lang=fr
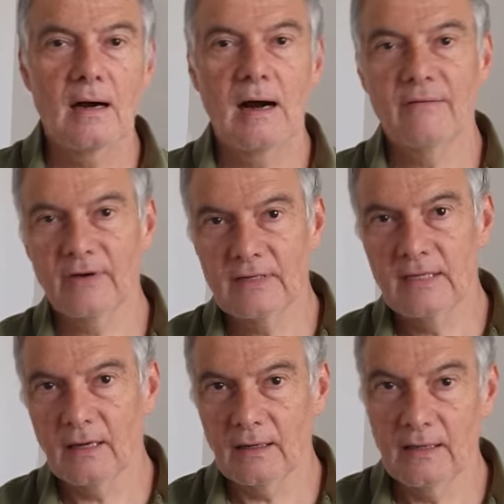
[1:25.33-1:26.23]
À vrai
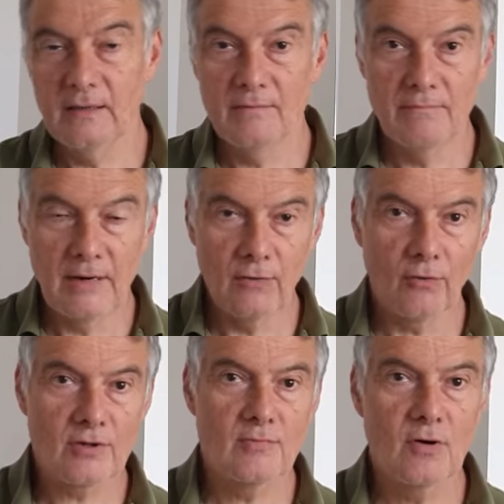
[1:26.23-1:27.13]
dire, et
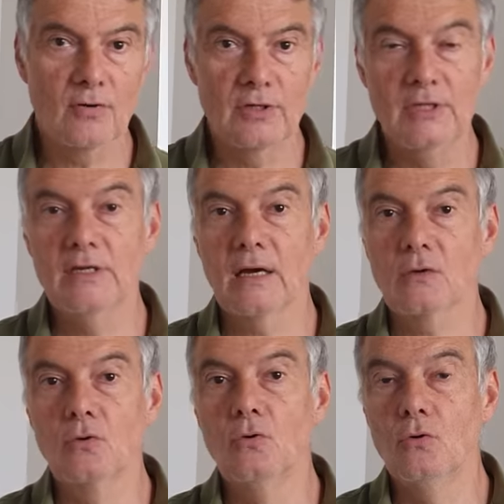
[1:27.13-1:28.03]
malheureusement, il n'y a
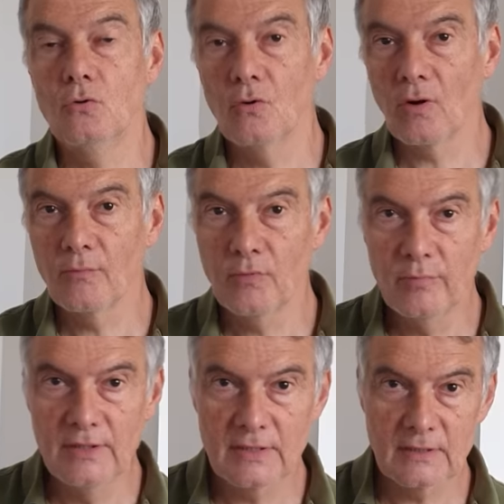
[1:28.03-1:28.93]
que le grand
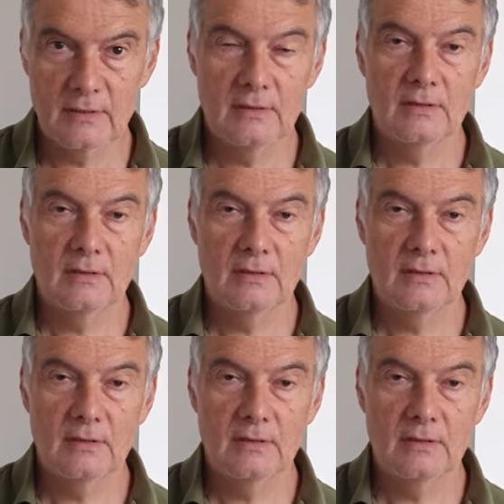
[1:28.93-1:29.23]
public